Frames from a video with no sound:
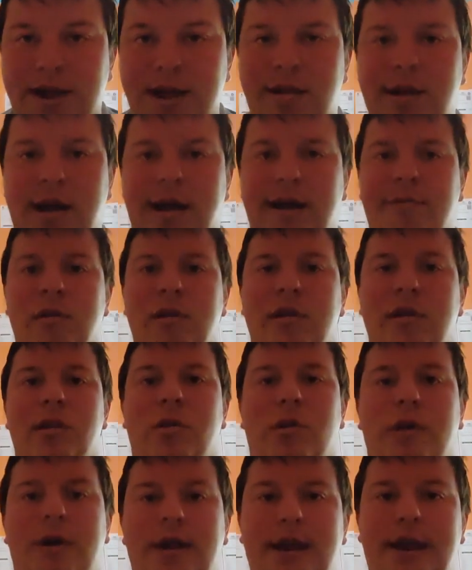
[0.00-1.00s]
Servus
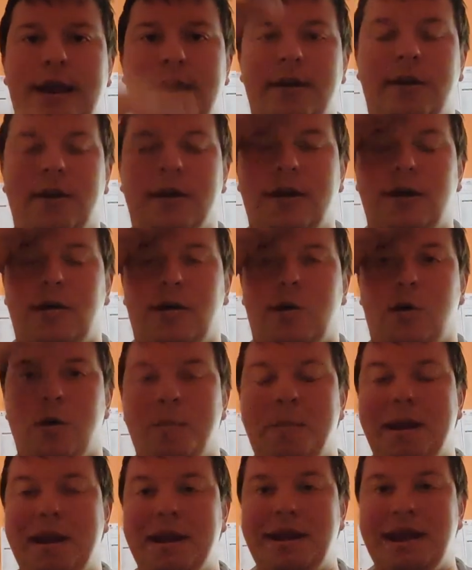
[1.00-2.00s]
Leute,
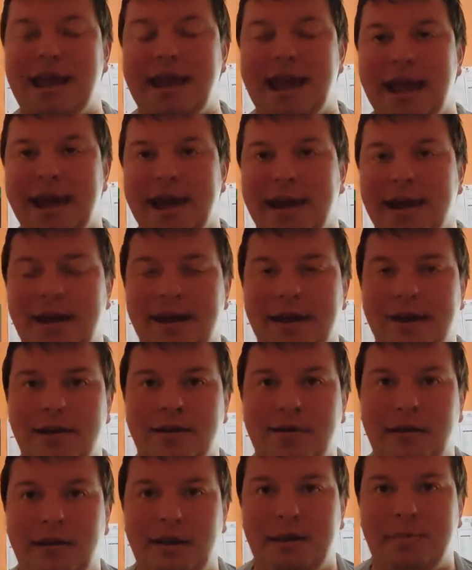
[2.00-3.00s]
habe die Ehre.
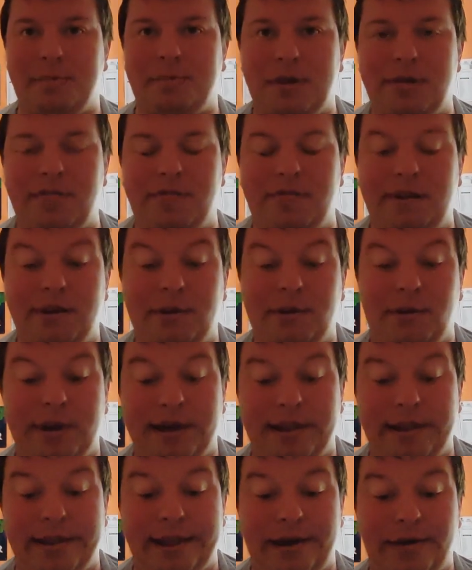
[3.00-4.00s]
Ich bin's wieder,
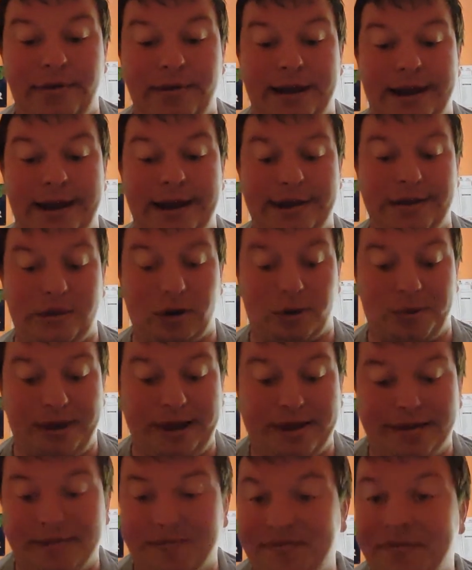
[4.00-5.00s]
euer Leon
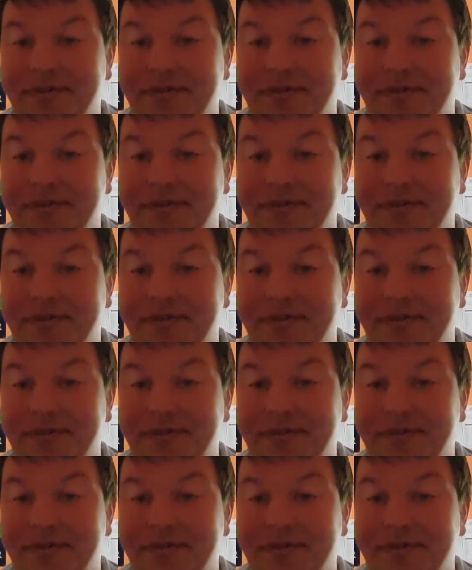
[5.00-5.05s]
Elektronik.